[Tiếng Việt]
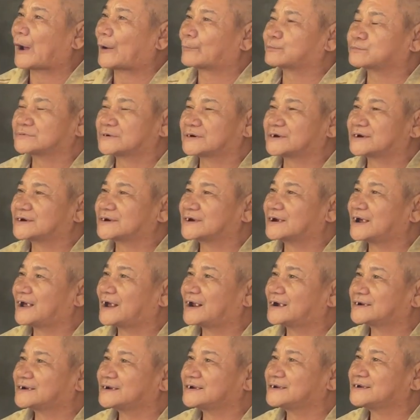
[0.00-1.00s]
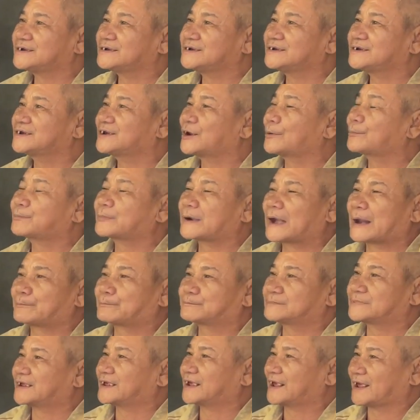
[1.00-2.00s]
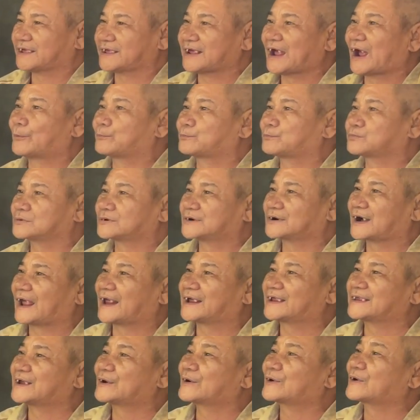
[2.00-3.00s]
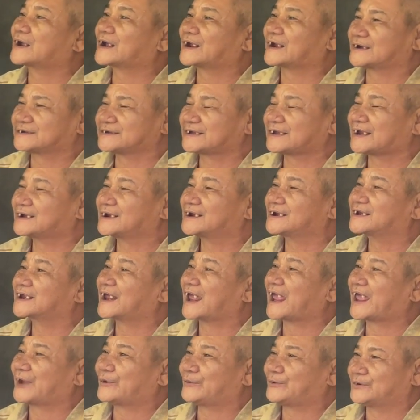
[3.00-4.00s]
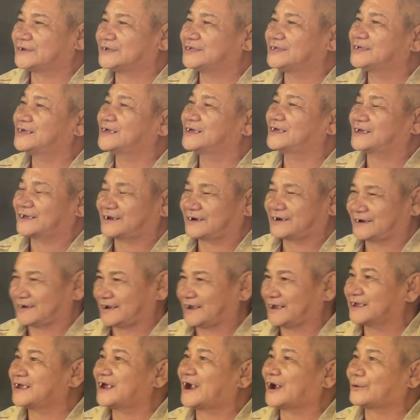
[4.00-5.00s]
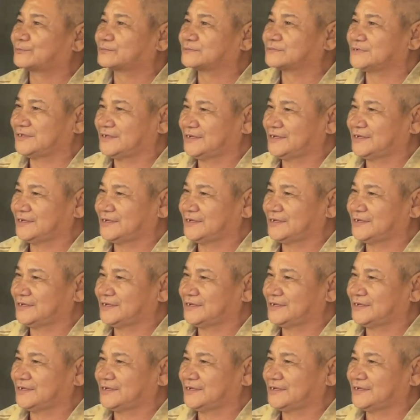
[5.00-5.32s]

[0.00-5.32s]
Học được tới lớp năm thì nghỉ học, tại dần cảnh gia đình nghèo á. Dạ. Học.